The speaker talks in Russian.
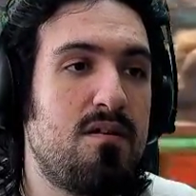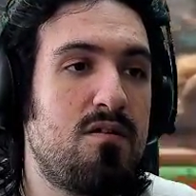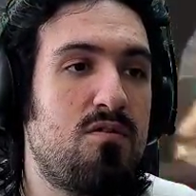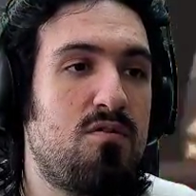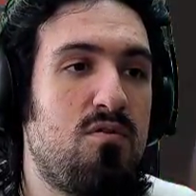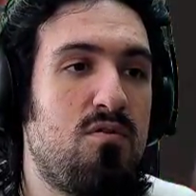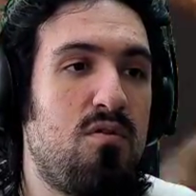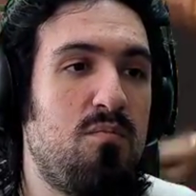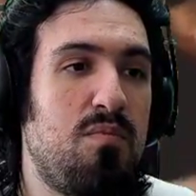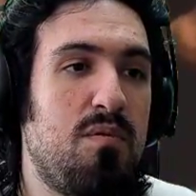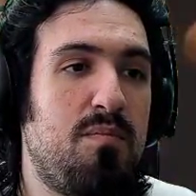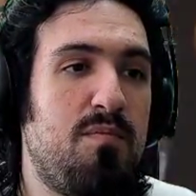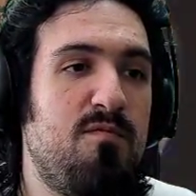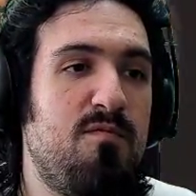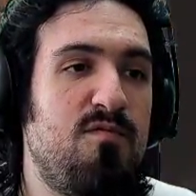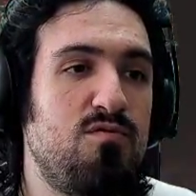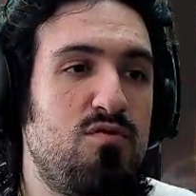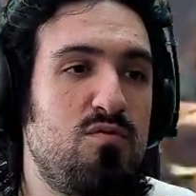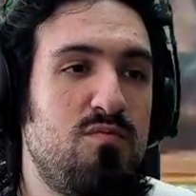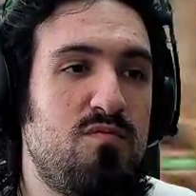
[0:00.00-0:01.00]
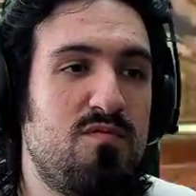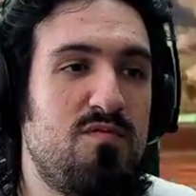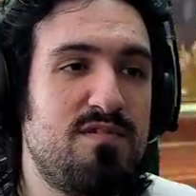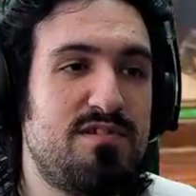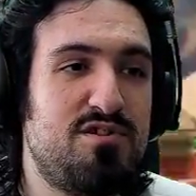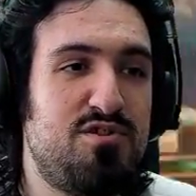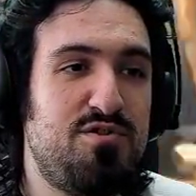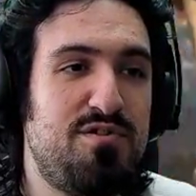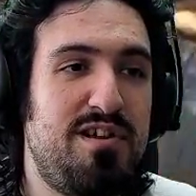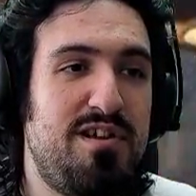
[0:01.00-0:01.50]
комбо
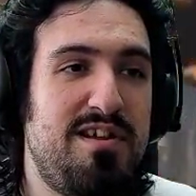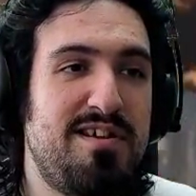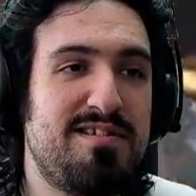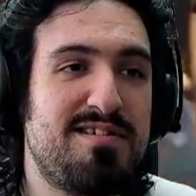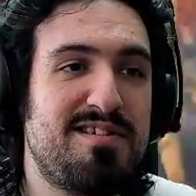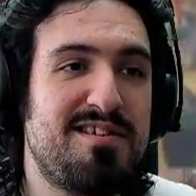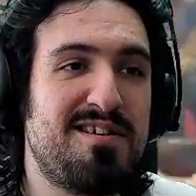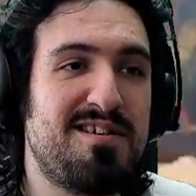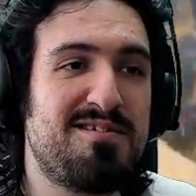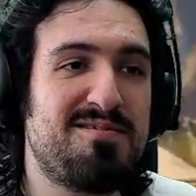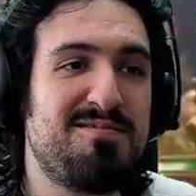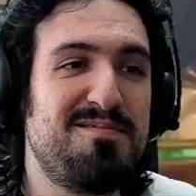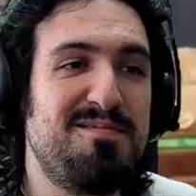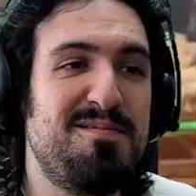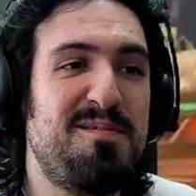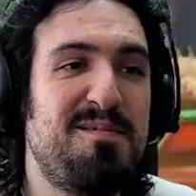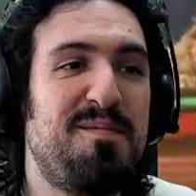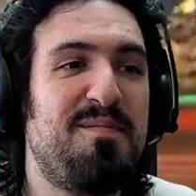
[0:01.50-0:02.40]
выдумывается чуть ли не на ходу.